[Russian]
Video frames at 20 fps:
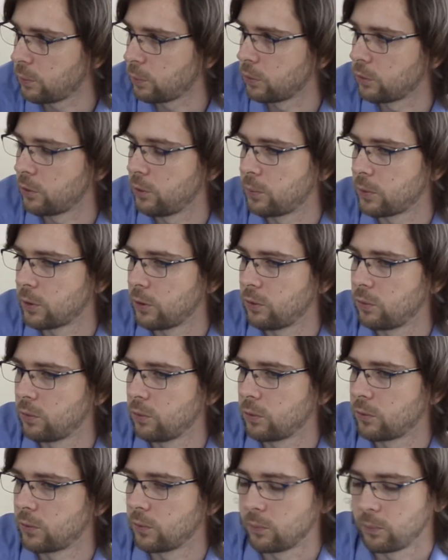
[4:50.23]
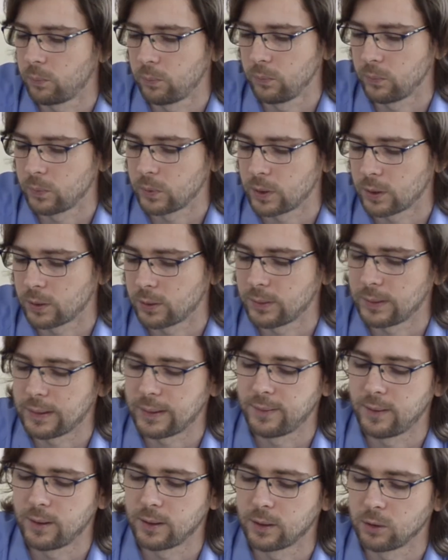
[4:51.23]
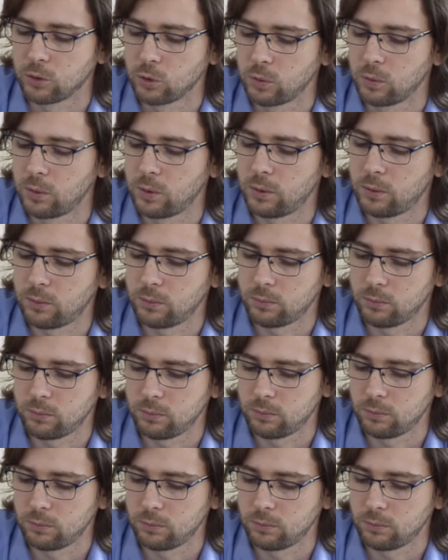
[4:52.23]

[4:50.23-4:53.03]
После производства, как она готова